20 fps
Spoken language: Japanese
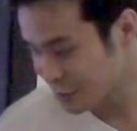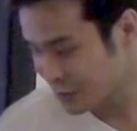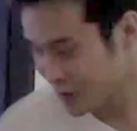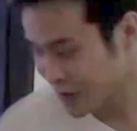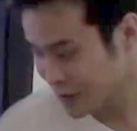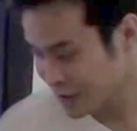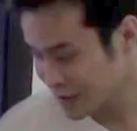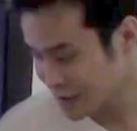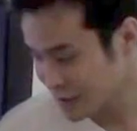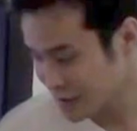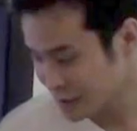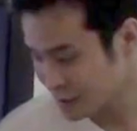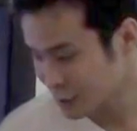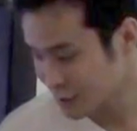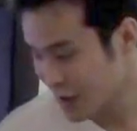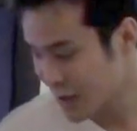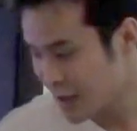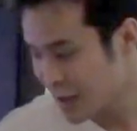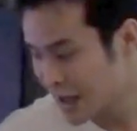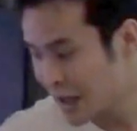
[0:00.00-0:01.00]
よくわかんないですけど
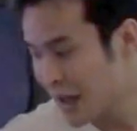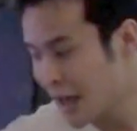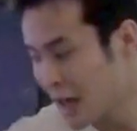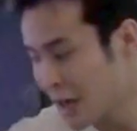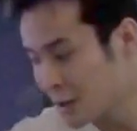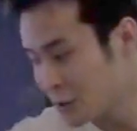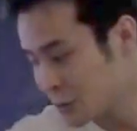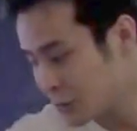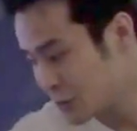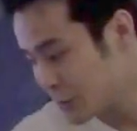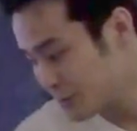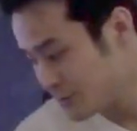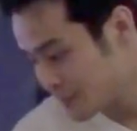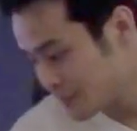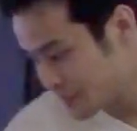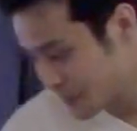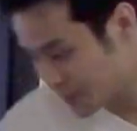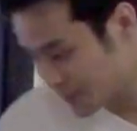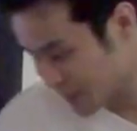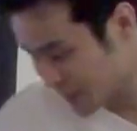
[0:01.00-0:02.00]
とかあと
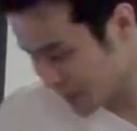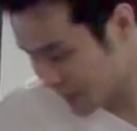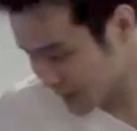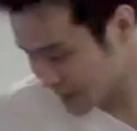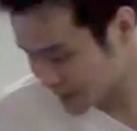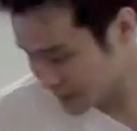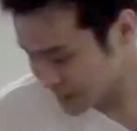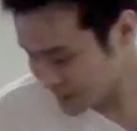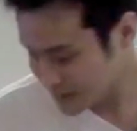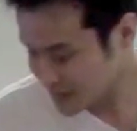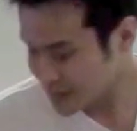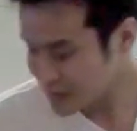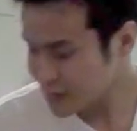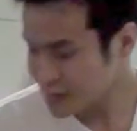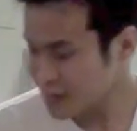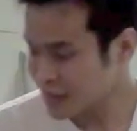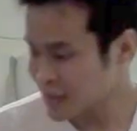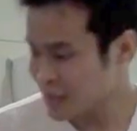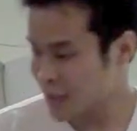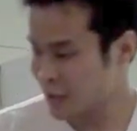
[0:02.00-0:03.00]

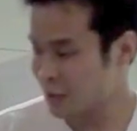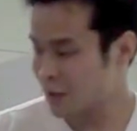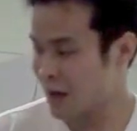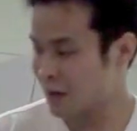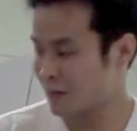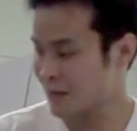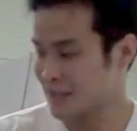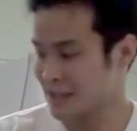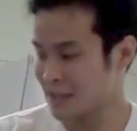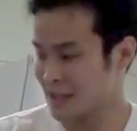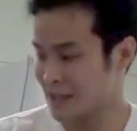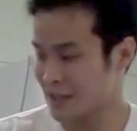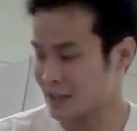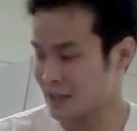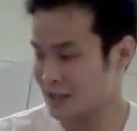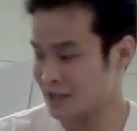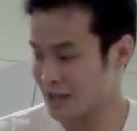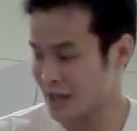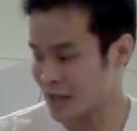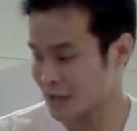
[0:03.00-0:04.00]
手を合わせて
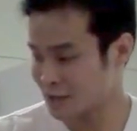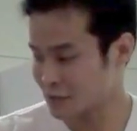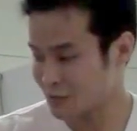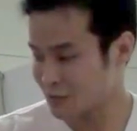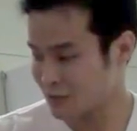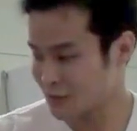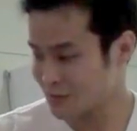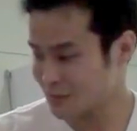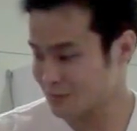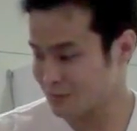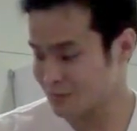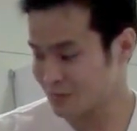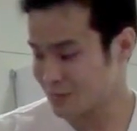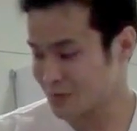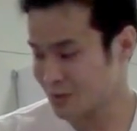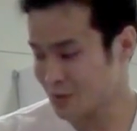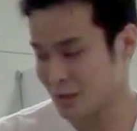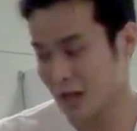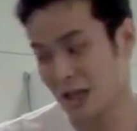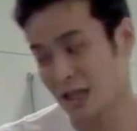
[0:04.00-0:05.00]
あの
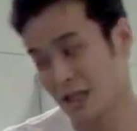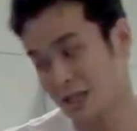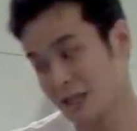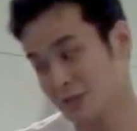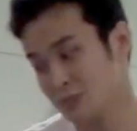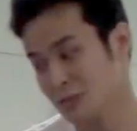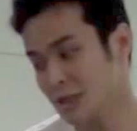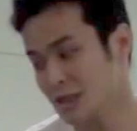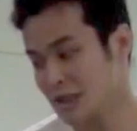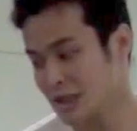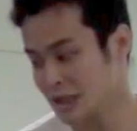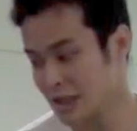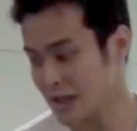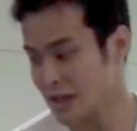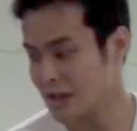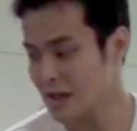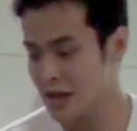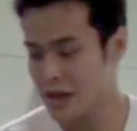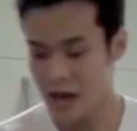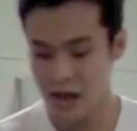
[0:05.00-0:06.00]
ちょっと悲しむですか
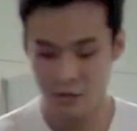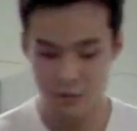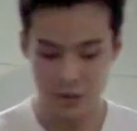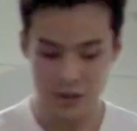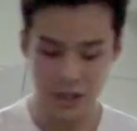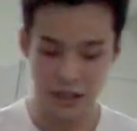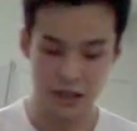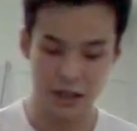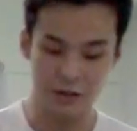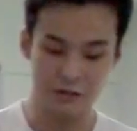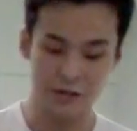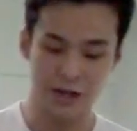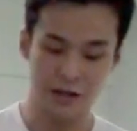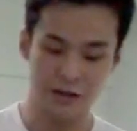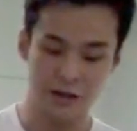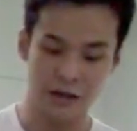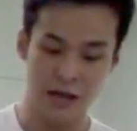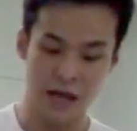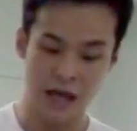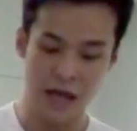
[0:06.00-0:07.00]
ねみたいなよう
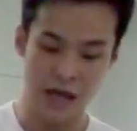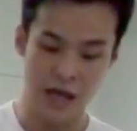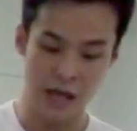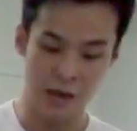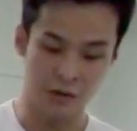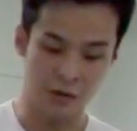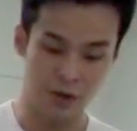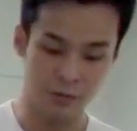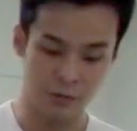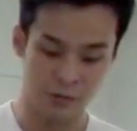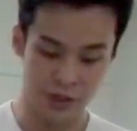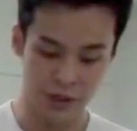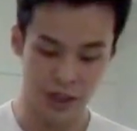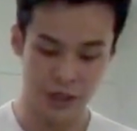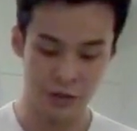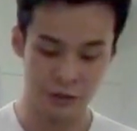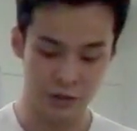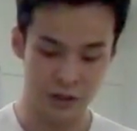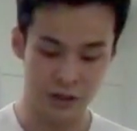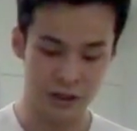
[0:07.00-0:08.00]
なえーと、絵文字
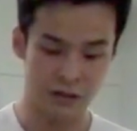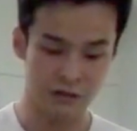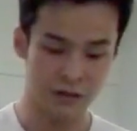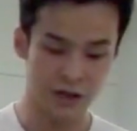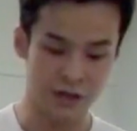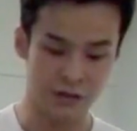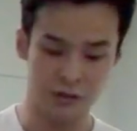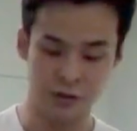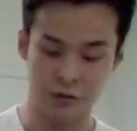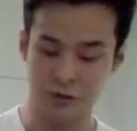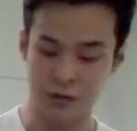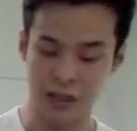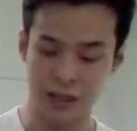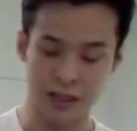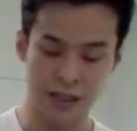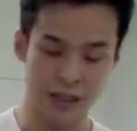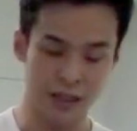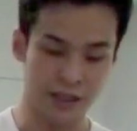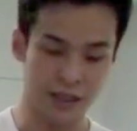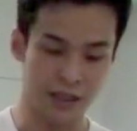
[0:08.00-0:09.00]
がよく使われるような
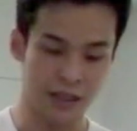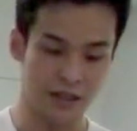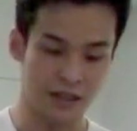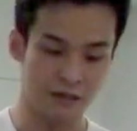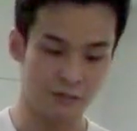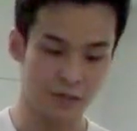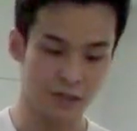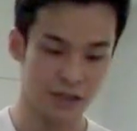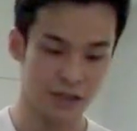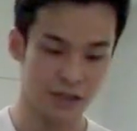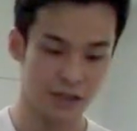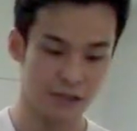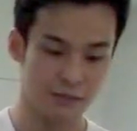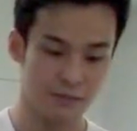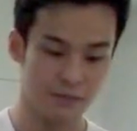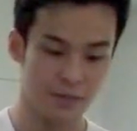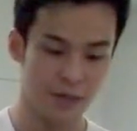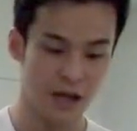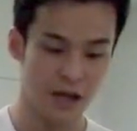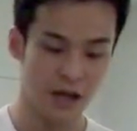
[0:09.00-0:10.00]
形になっています。
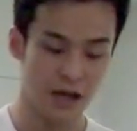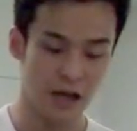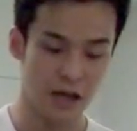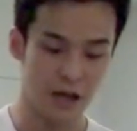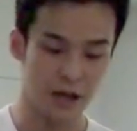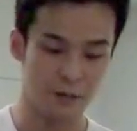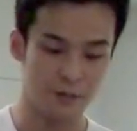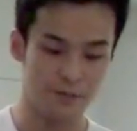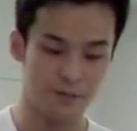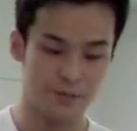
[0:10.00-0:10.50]
はい、